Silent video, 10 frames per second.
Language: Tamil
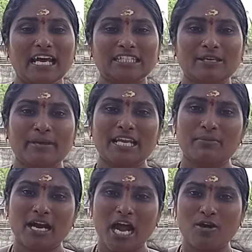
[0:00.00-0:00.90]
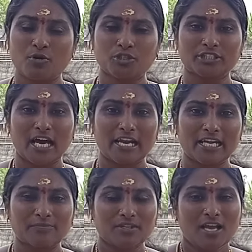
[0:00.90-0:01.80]
எல்லாத்தையுமே நமக்காக
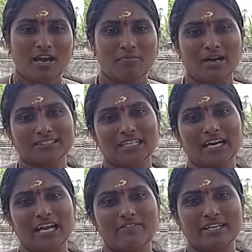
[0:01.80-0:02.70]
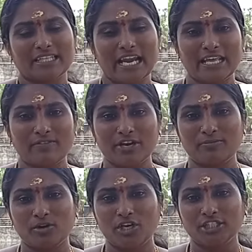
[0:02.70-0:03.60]
கொடுத்துட்டாரு பக்தர்கள் அவரை தேடி
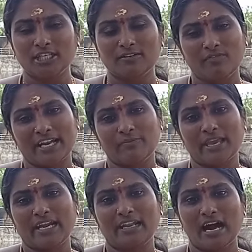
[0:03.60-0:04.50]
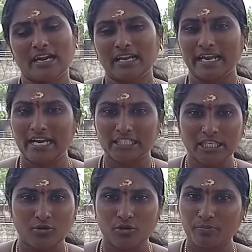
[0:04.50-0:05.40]
வரும் பொழுது வரம் கேட்டு அண்ணன்
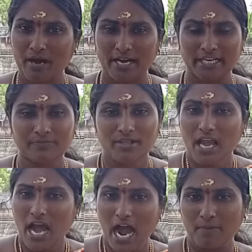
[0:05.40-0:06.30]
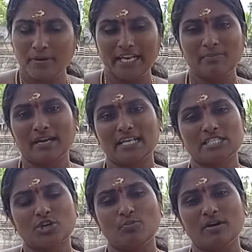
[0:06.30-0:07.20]
எண்ணத்தை கொடுப்பாரு அப்படின்னு
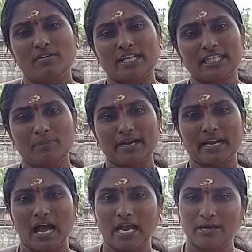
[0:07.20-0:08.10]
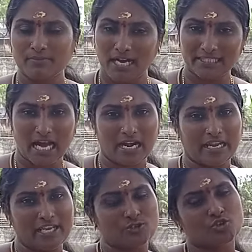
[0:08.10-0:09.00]
மனசு ரொம்ப வருத்தப்படுறாங்க அந்த
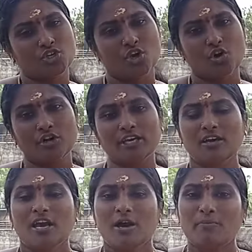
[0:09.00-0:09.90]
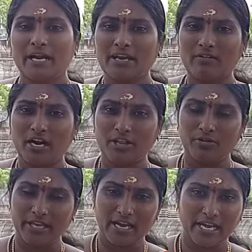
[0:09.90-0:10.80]
அக்னியை சுற்றி கொண்டு
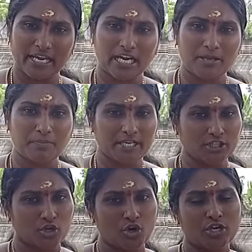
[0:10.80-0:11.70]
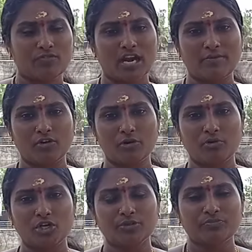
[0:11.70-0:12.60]
மணவாணனுடைய கைகளை பிடித்து கொண்டு வளம்
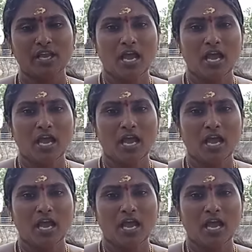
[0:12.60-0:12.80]
வரும்பொழுது